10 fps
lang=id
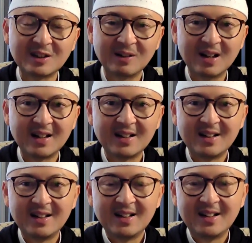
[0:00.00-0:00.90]
disitulah
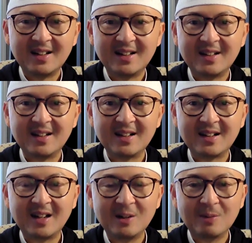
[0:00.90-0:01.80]

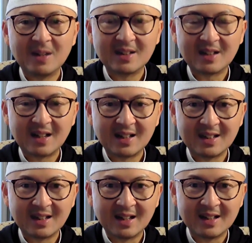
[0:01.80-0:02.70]
kehidupan yang kekal
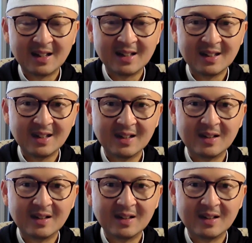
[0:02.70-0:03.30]
kita nanti